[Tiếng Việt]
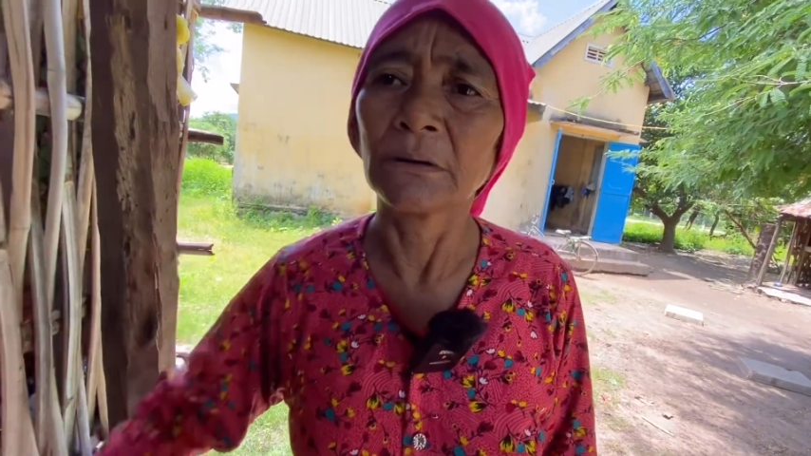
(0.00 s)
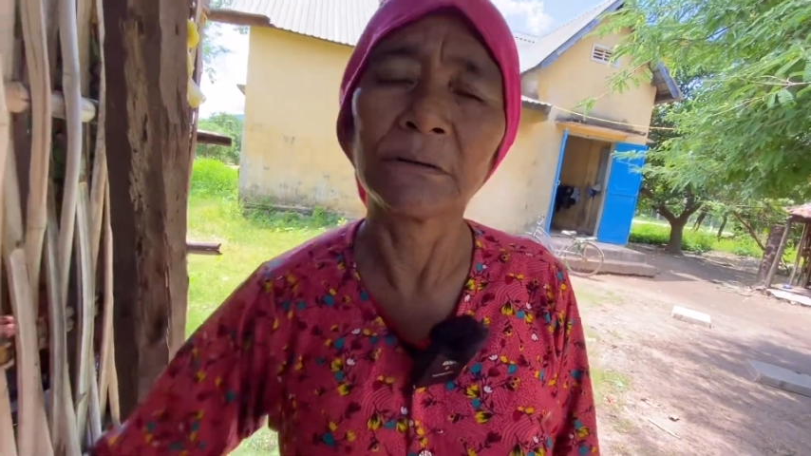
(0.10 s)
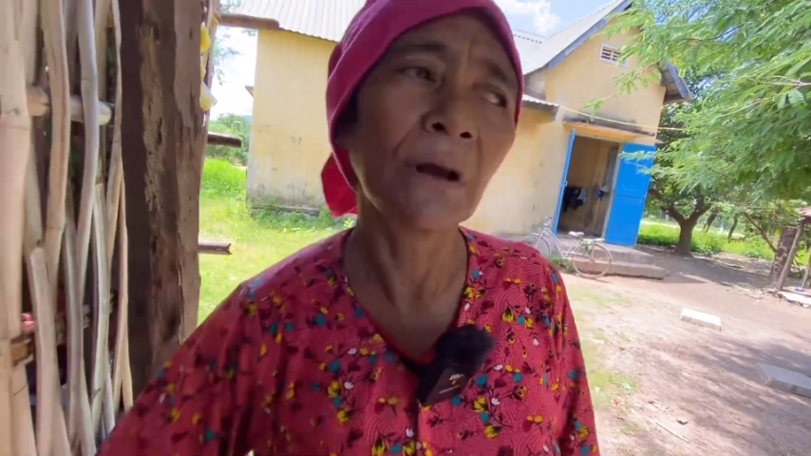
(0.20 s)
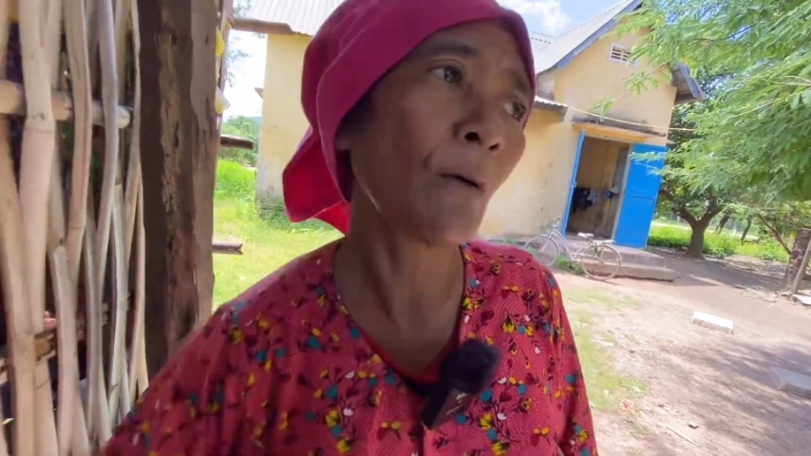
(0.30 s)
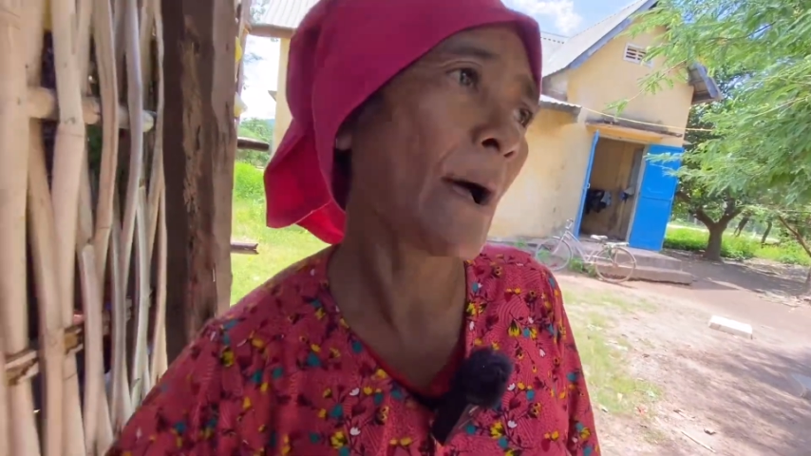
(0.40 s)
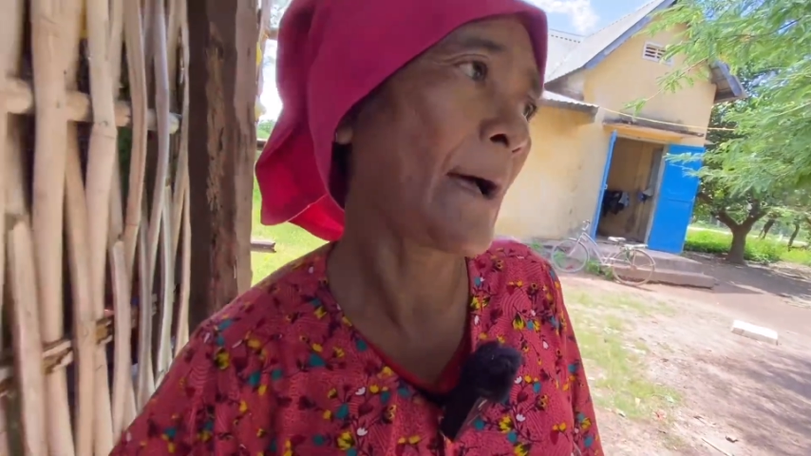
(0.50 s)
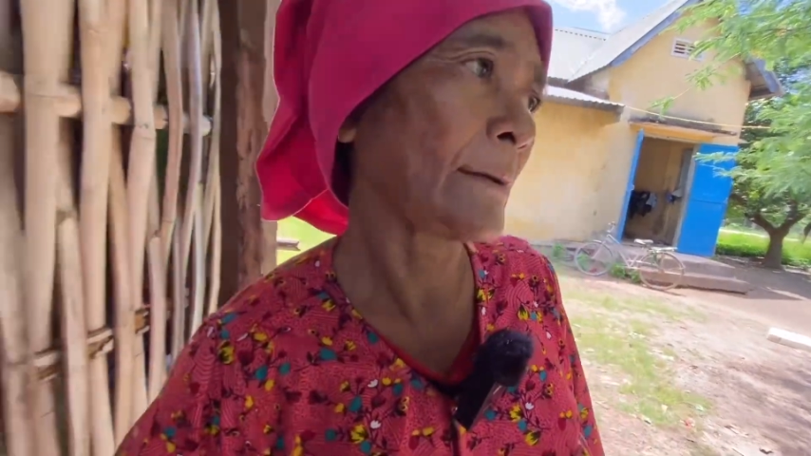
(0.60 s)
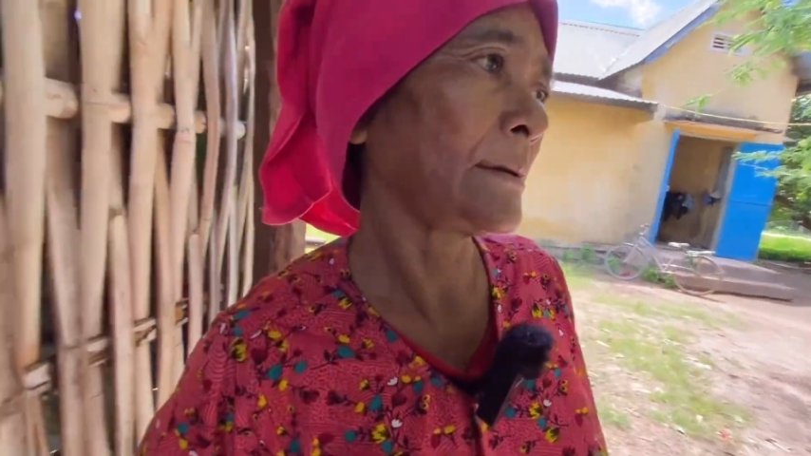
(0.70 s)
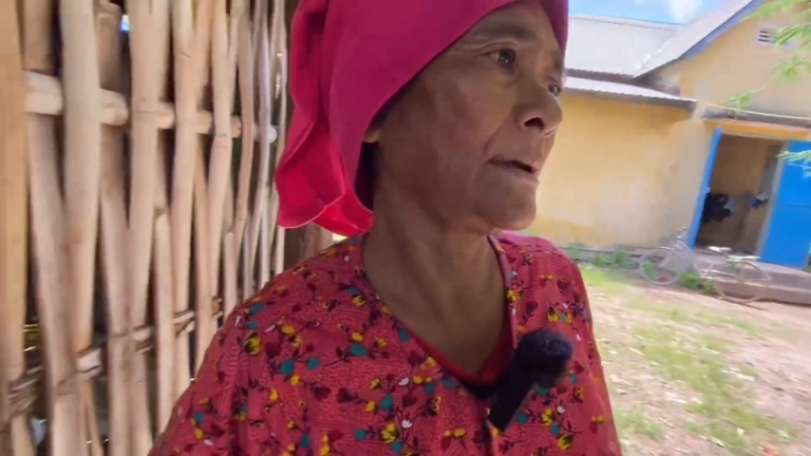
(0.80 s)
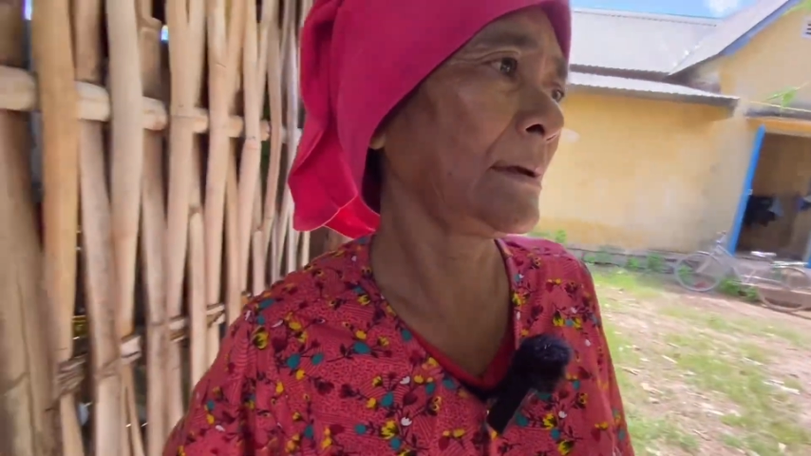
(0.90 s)
nấu
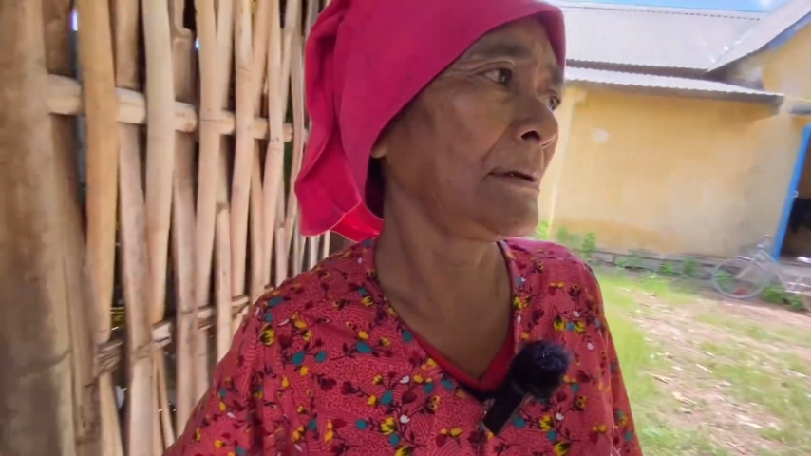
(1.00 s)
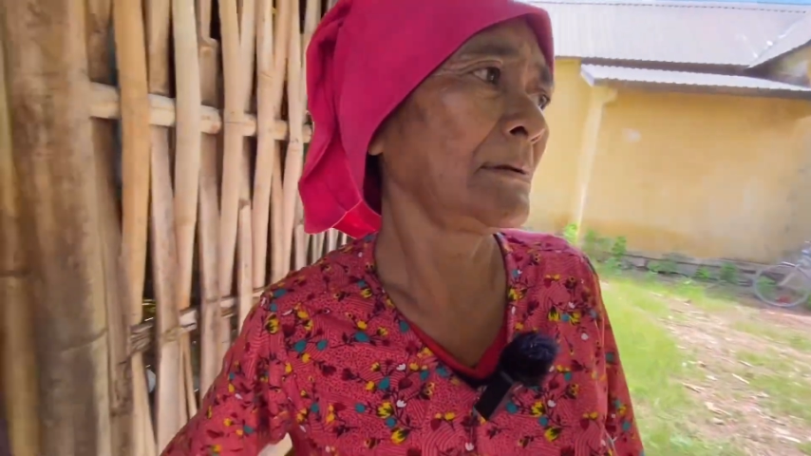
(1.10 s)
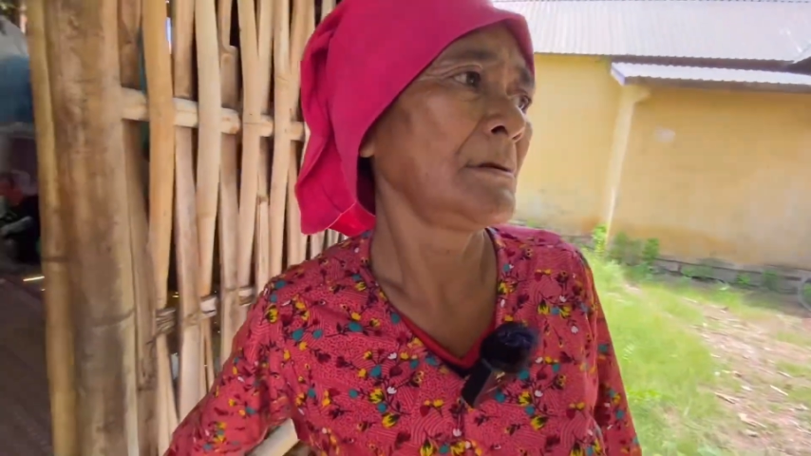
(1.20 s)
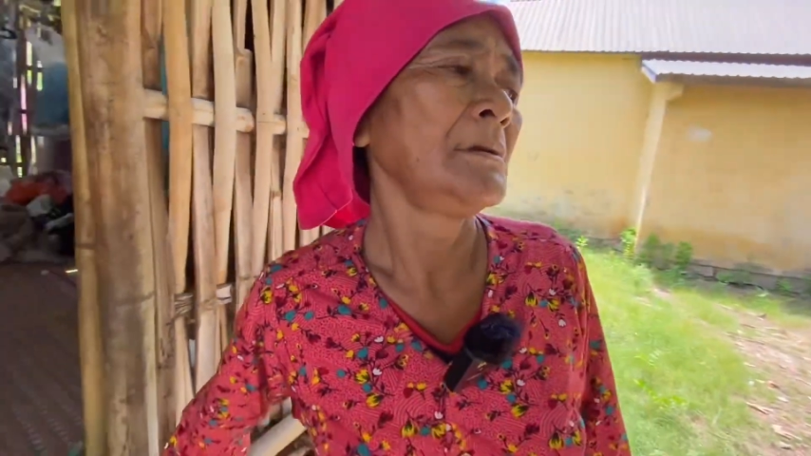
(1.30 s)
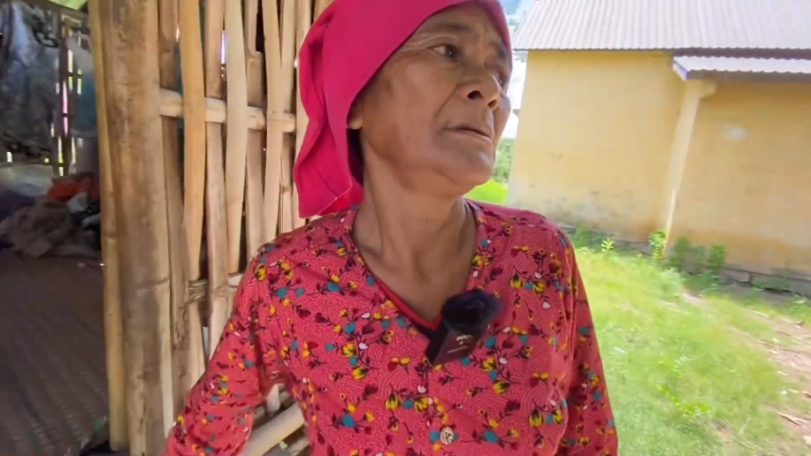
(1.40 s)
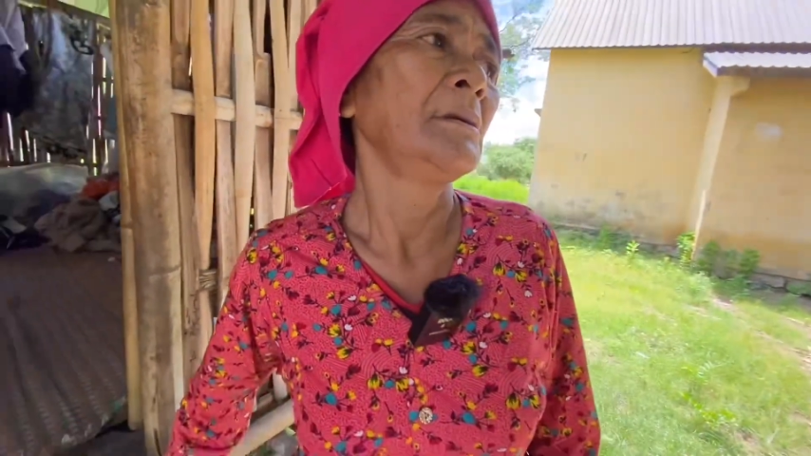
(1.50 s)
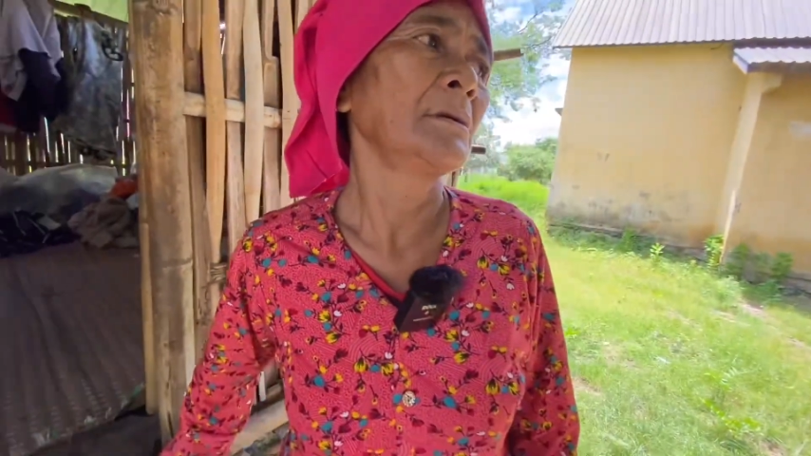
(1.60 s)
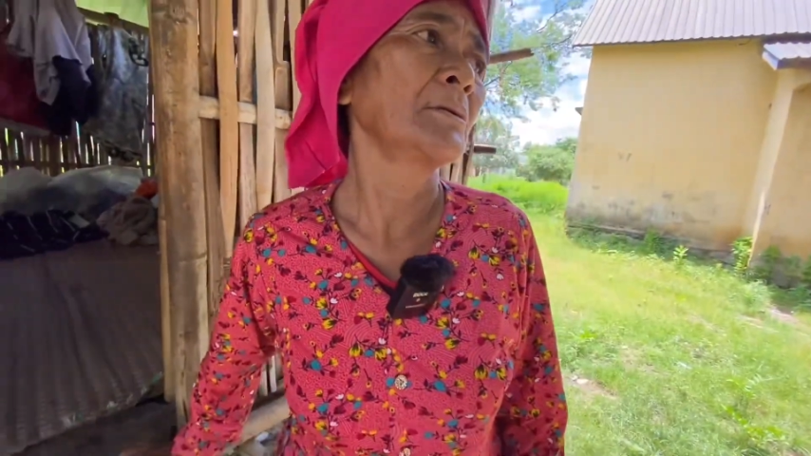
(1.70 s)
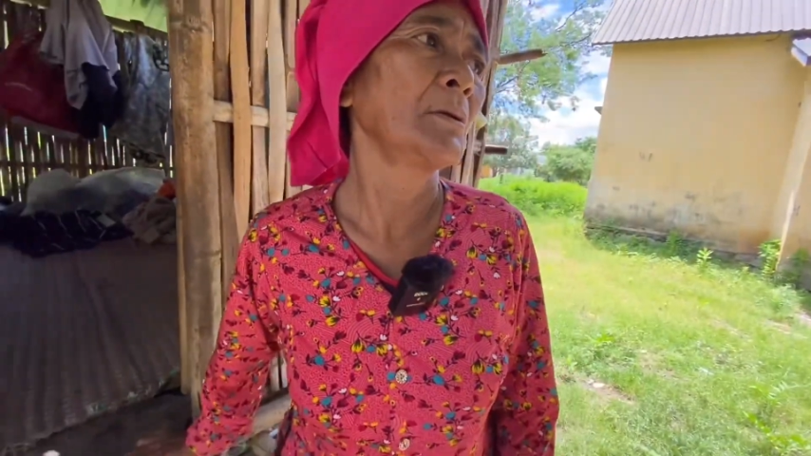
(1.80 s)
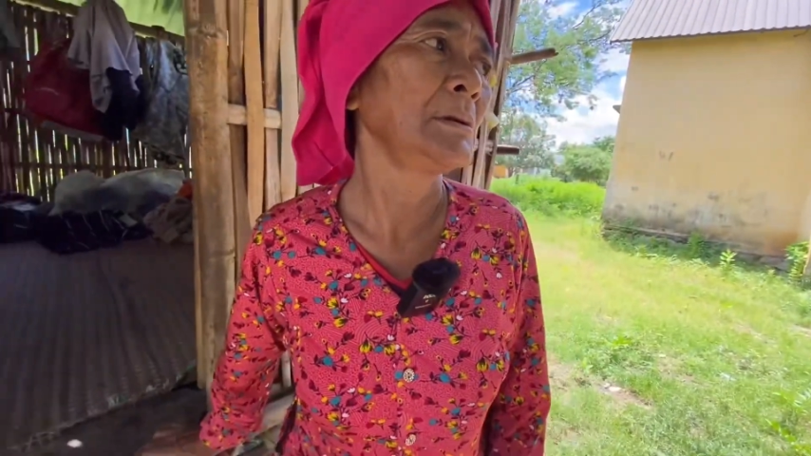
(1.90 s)
ăn này
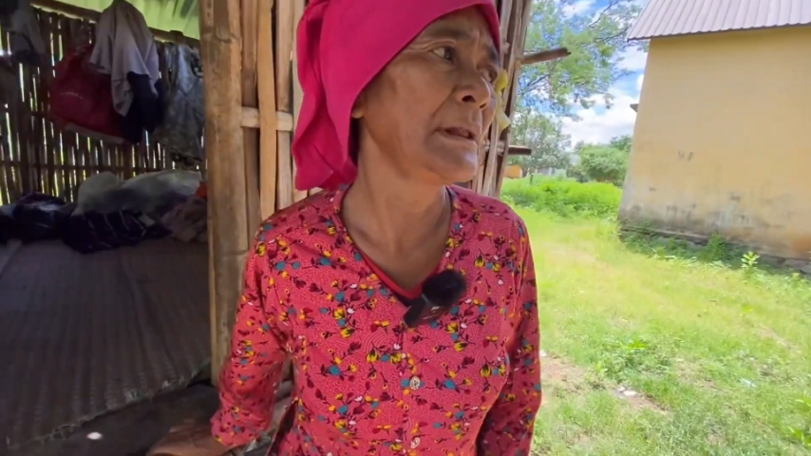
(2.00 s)
rồi